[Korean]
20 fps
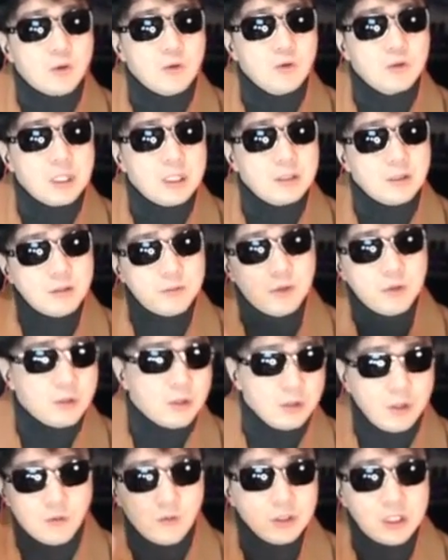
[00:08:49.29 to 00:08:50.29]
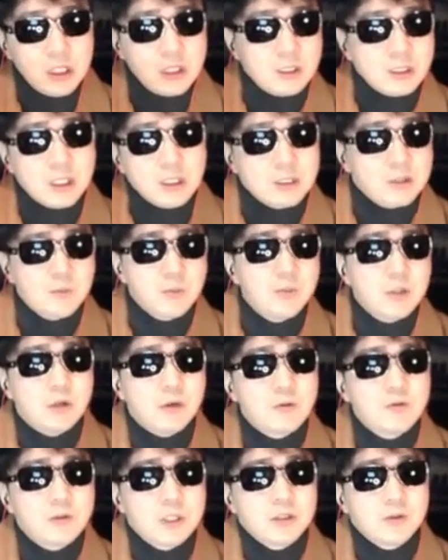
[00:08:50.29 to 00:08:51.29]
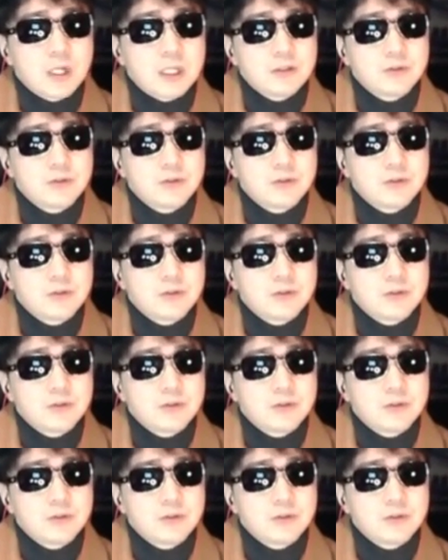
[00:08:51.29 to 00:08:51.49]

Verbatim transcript: 여론조사에서 뭐 여권 지지층한테서 뽑는 여론조사에서